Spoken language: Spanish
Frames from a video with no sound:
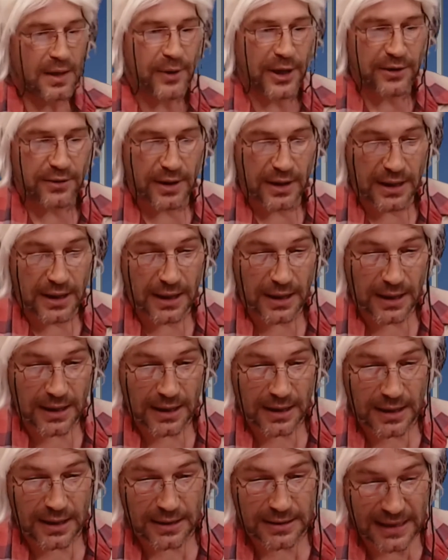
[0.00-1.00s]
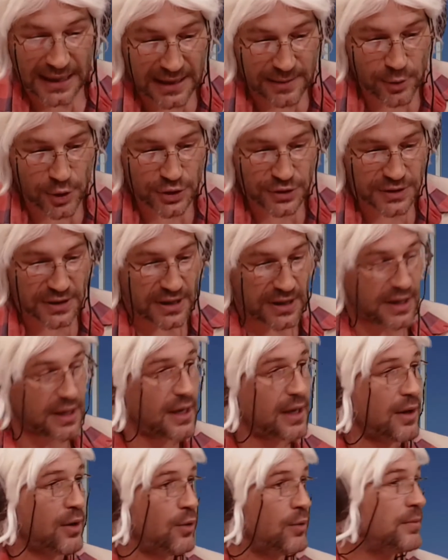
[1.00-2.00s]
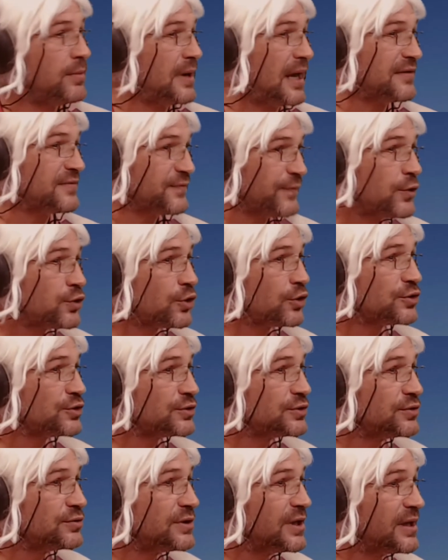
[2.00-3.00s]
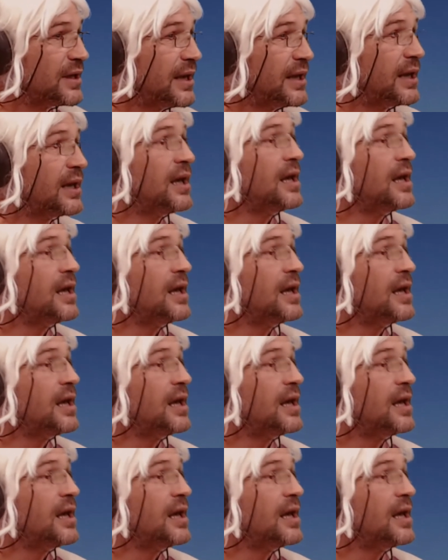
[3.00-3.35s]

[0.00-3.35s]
Y bueno, y tenemos eh, unas fotos, si usted quiere.